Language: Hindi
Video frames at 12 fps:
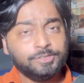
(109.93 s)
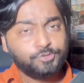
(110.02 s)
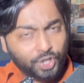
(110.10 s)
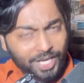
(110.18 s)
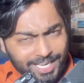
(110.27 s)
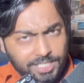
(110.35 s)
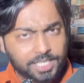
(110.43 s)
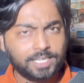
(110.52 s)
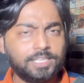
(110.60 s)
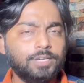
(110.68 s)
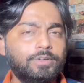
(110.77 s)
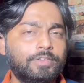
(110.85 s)
चेंज
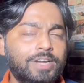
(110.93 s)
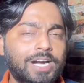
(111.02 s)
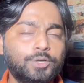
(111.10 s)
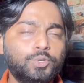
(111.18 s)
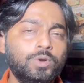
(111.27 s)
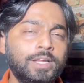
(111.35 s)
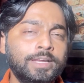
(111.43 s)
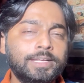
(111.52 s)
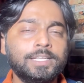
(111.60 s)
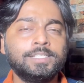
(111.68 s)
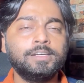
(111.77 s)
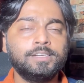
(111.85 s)
करते हुए विराट कोहली ने
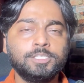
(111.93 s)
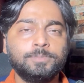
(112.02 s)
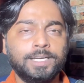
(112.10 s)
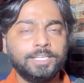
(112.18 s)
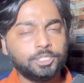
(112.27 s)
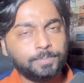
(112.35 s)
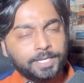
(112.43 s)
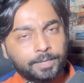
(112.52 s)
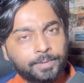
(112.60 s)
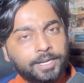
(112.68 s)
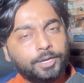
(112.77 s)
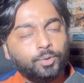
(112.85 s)
कितने रन बनाए जिसमें टीम
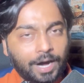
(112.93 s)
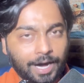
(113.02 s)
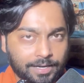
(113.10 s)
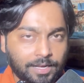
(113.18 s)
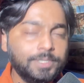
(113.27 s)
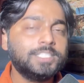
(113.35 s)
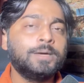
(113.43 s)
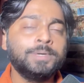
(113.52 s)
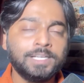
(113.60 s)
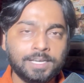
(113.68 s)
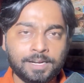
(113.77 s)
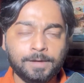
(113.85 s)
इंडिया को हार का भी सामना
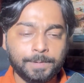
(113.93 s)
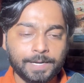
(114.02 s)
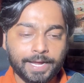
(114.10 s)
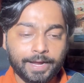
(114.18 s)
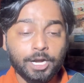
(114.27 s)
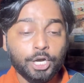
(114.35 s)
करना पड़ा है